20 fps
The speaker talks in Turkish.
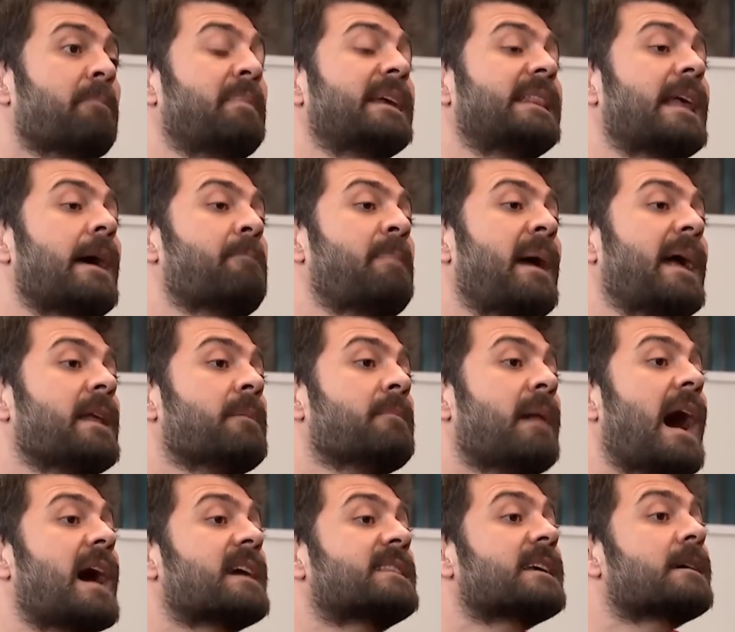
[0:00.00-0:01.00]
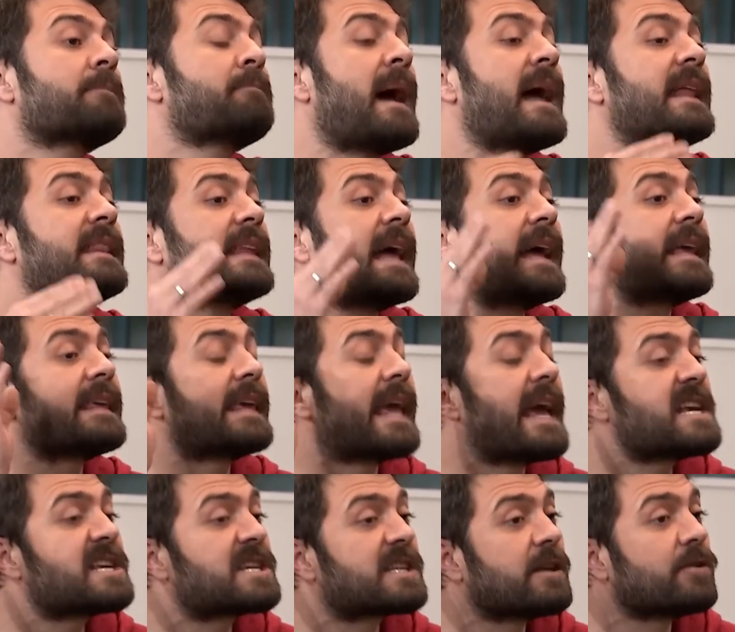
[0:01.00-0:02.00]
Bir de benim artık benden
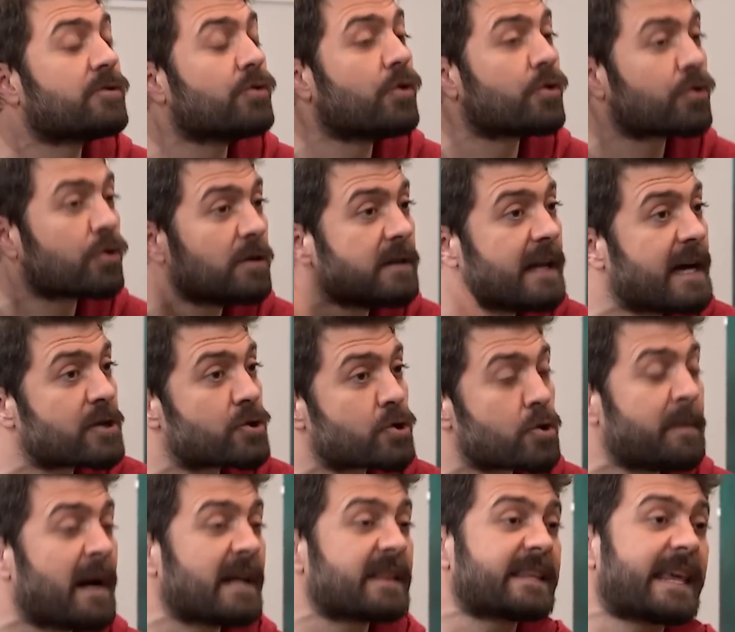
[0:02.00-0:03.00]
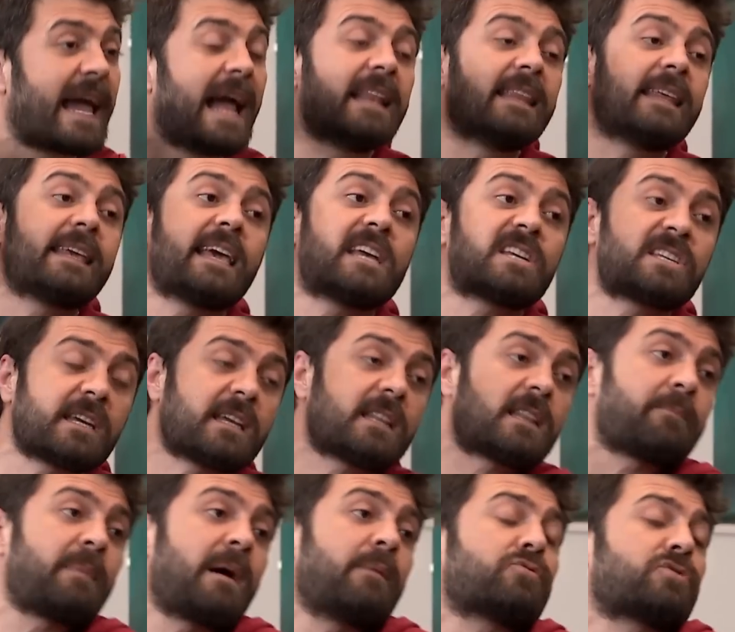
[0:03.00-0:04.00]
geçti Nurullah. Şubat geldi, geçti
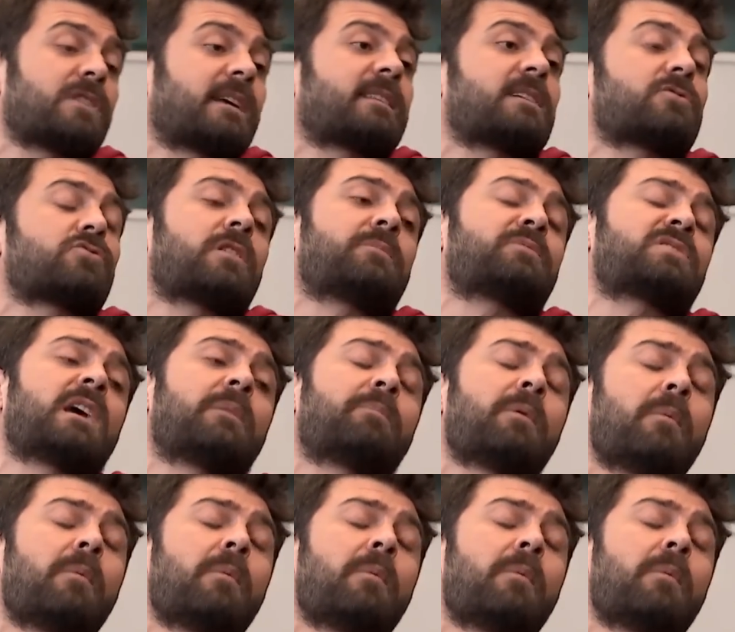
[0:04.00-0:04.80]
gitti. Ben bu saatten sonra bir şey